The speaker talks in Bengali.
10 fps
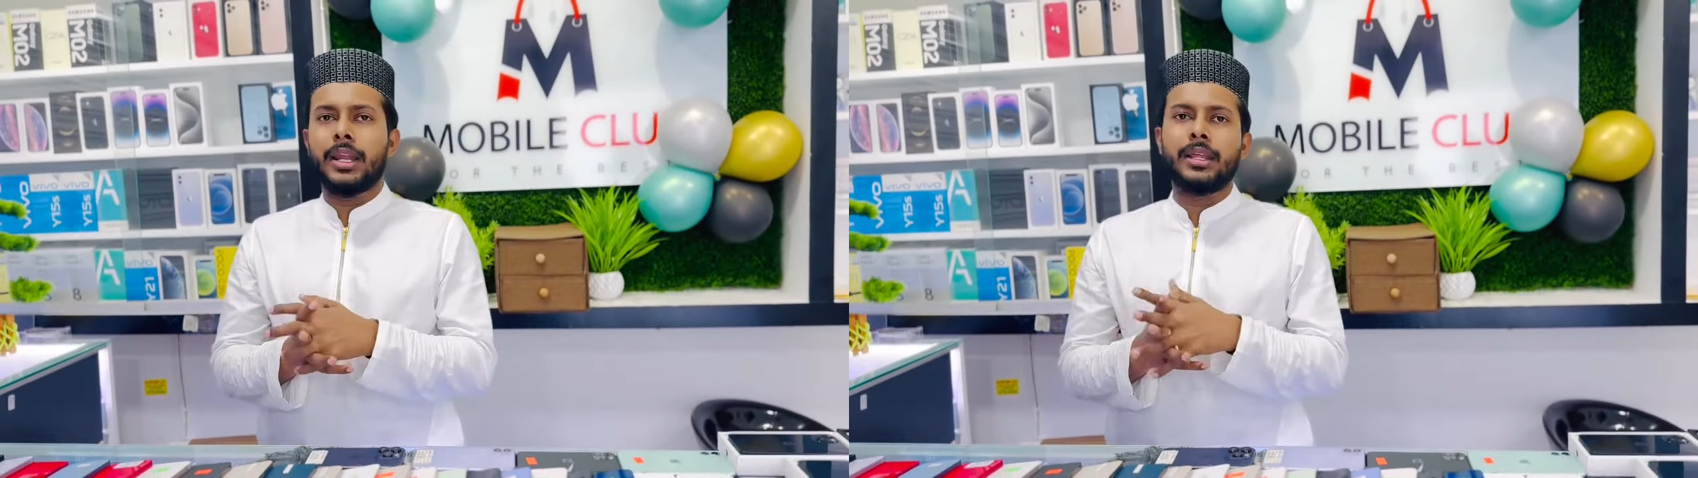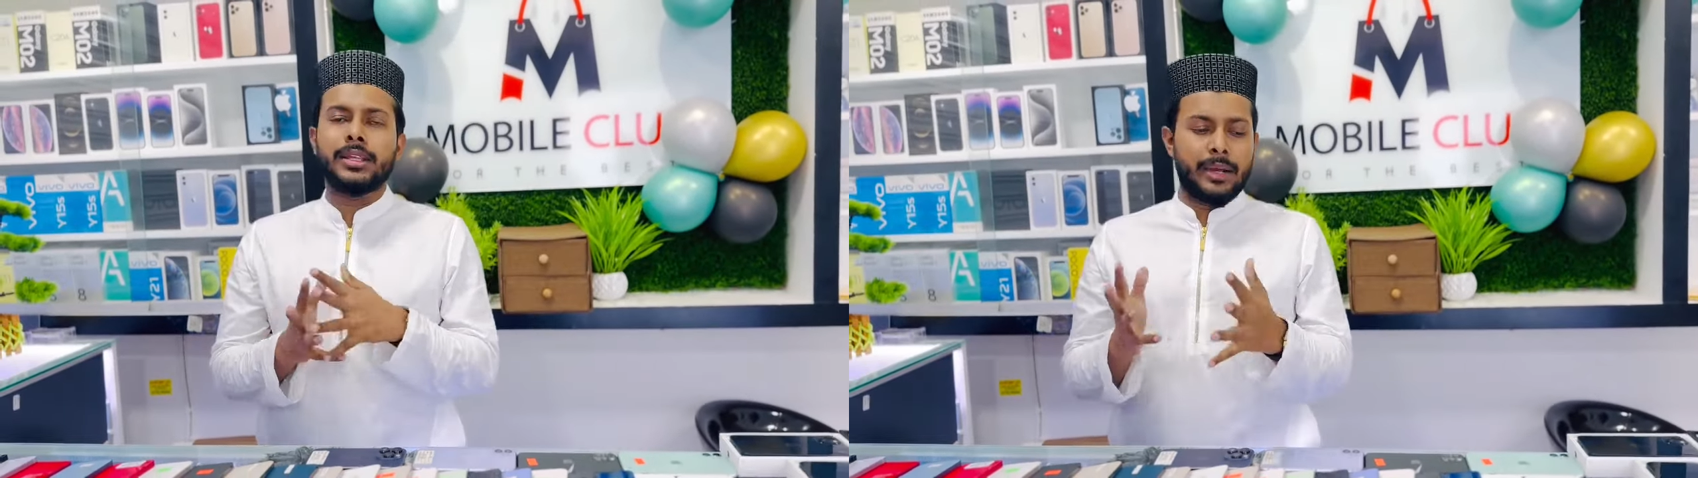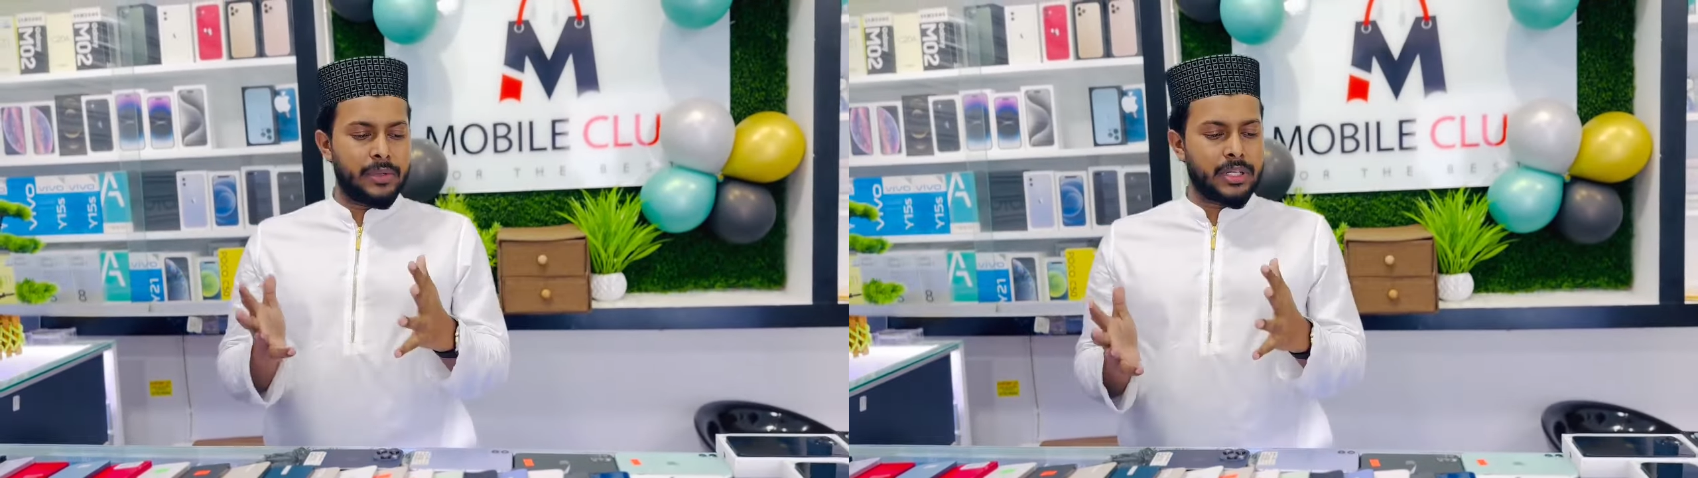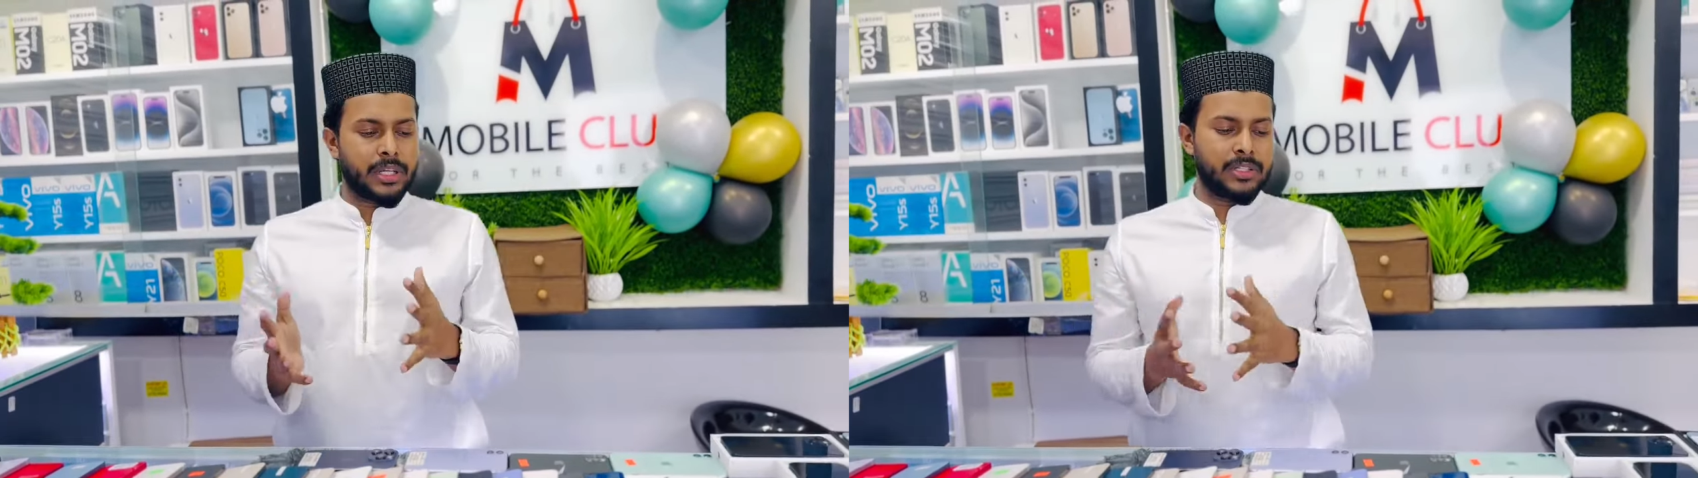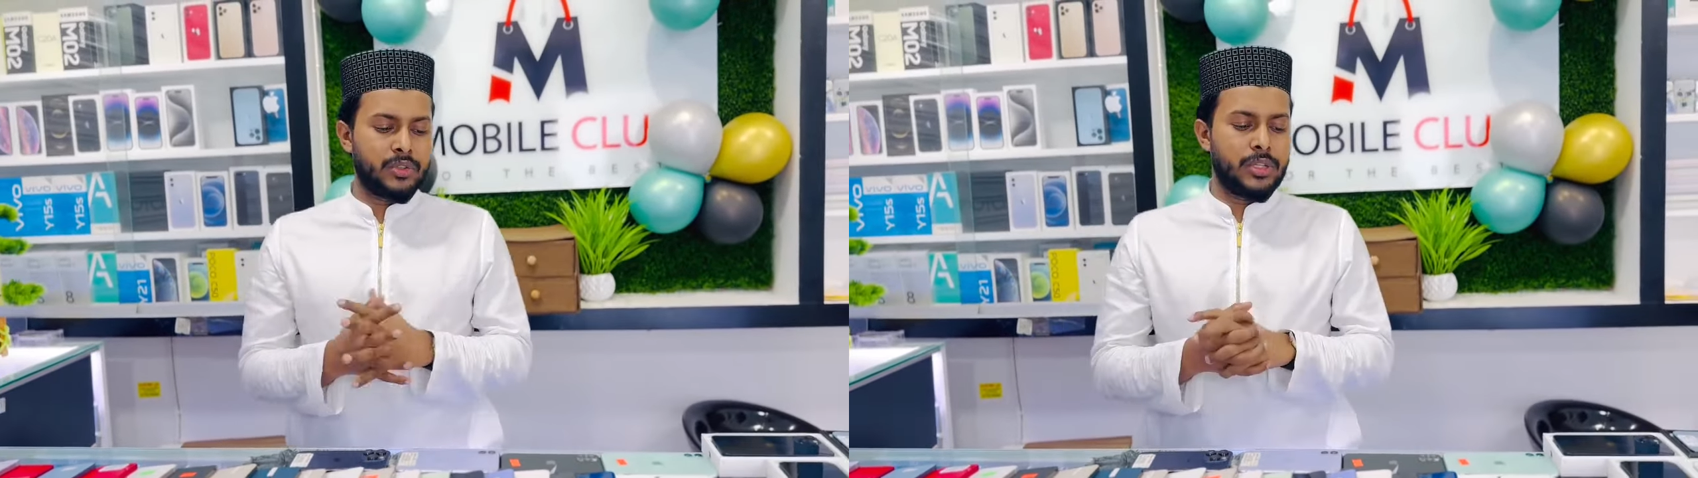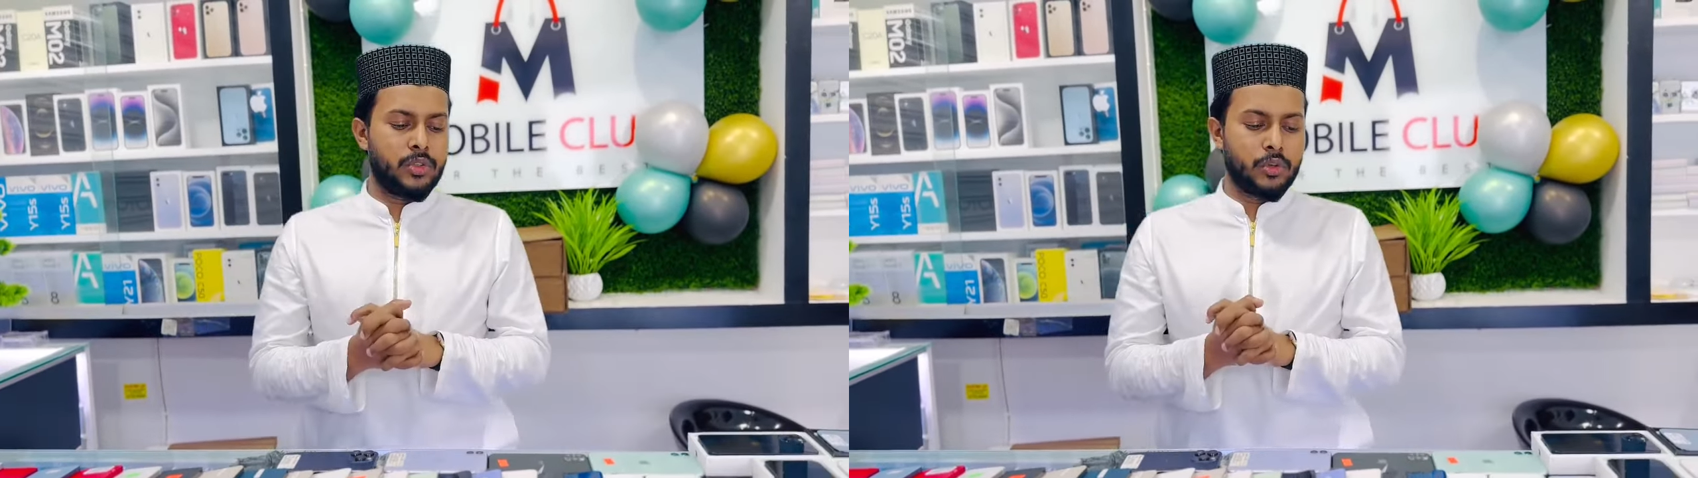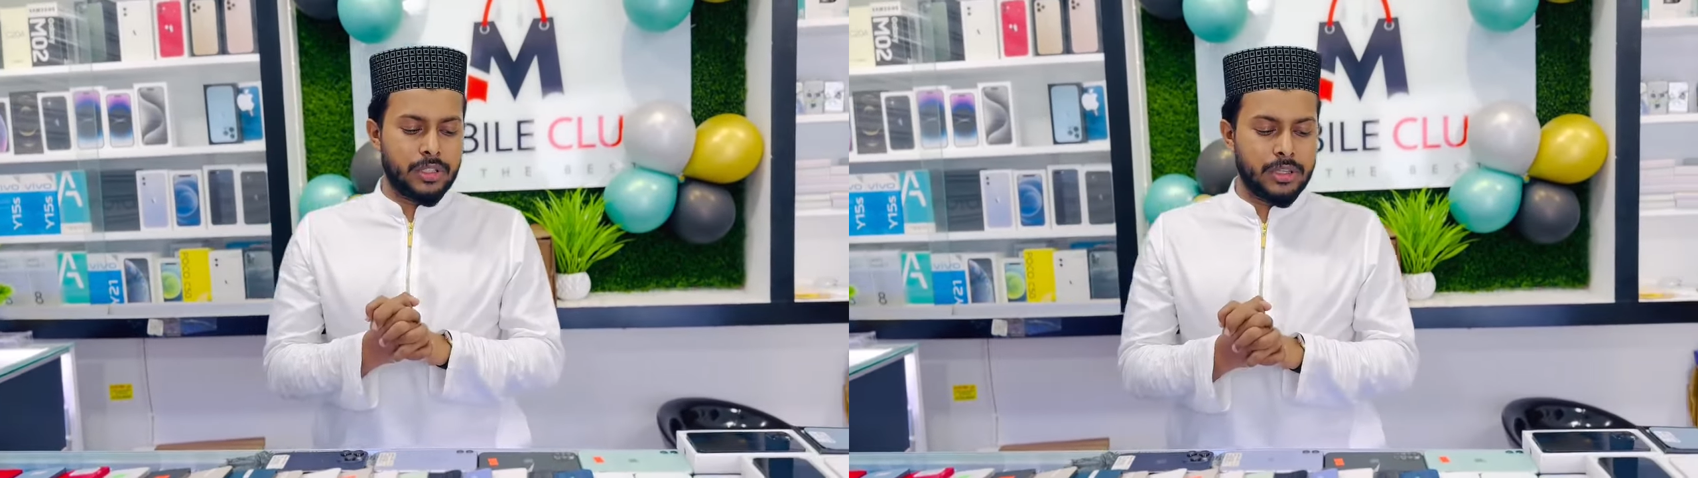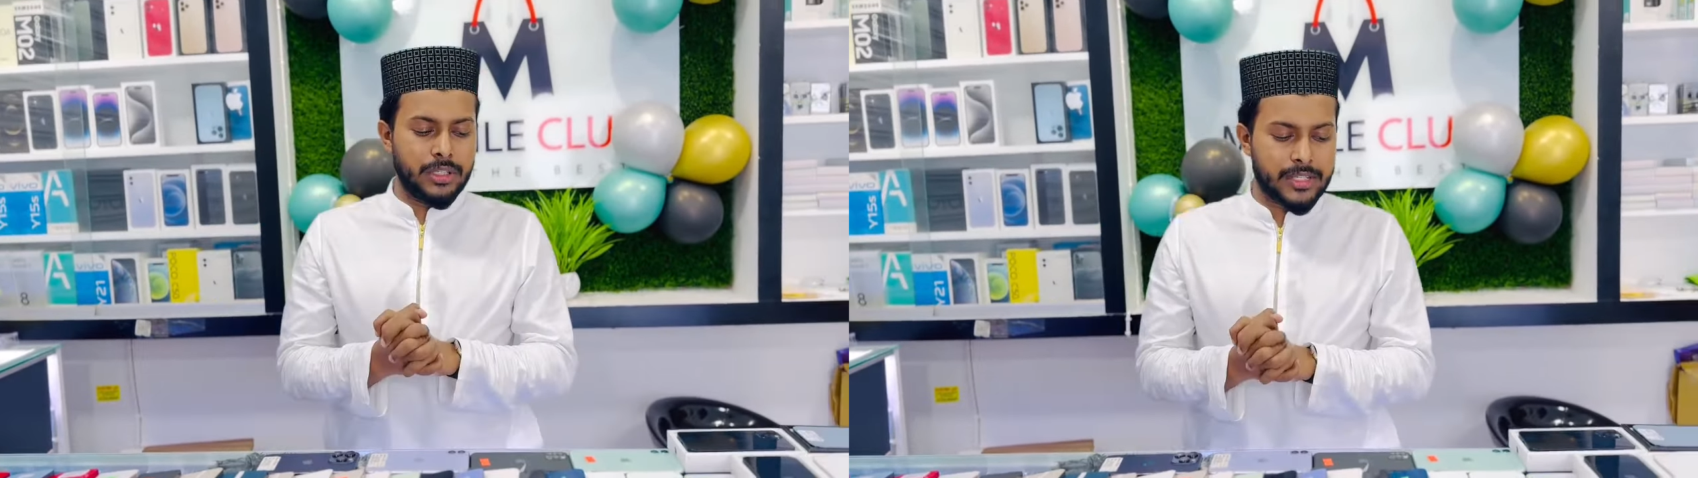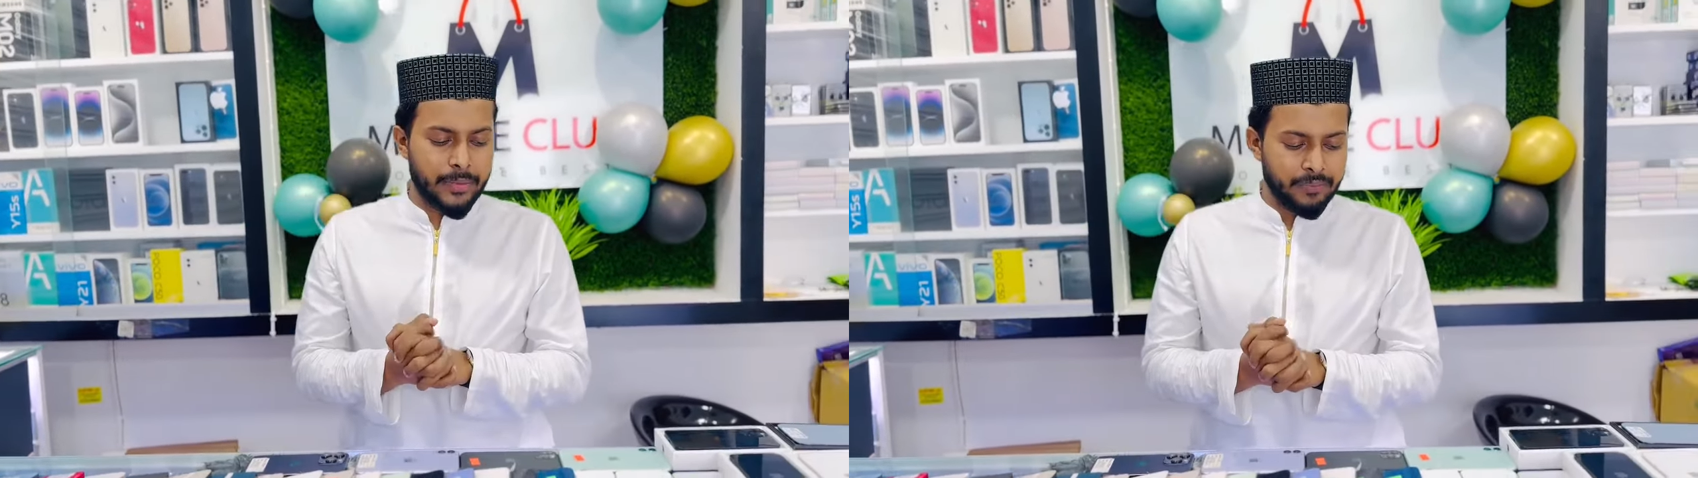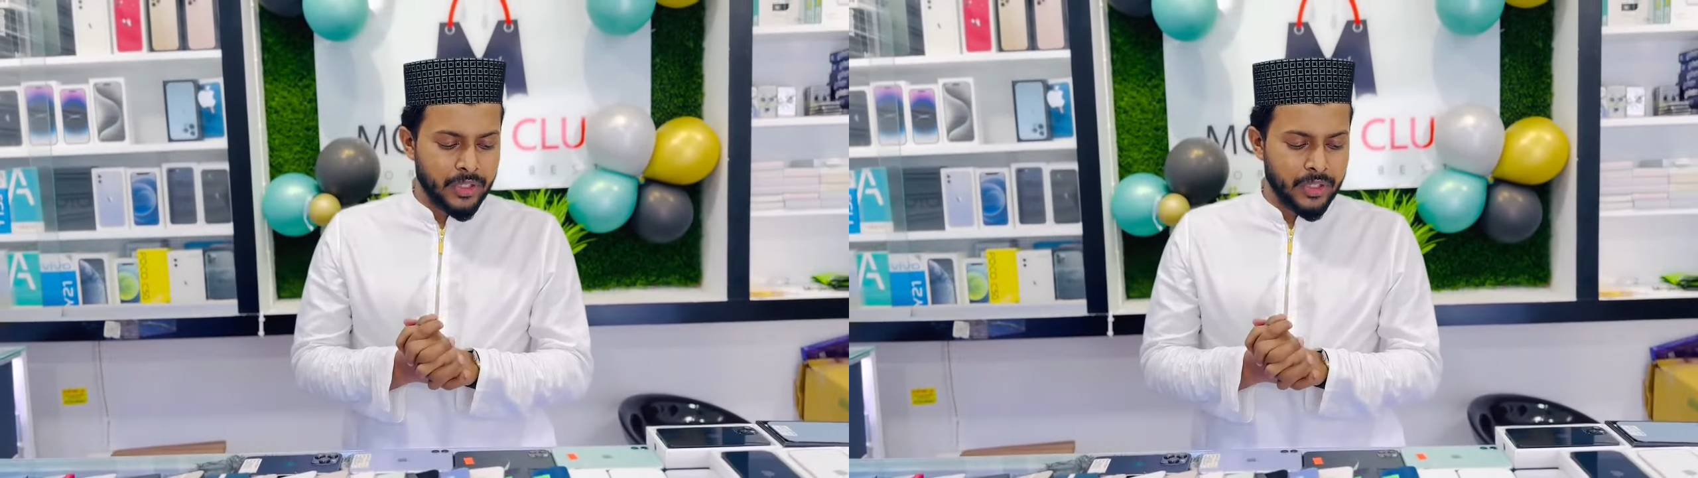আল্লাহ তালা আমাদেরকে সেই শক্তি দিছে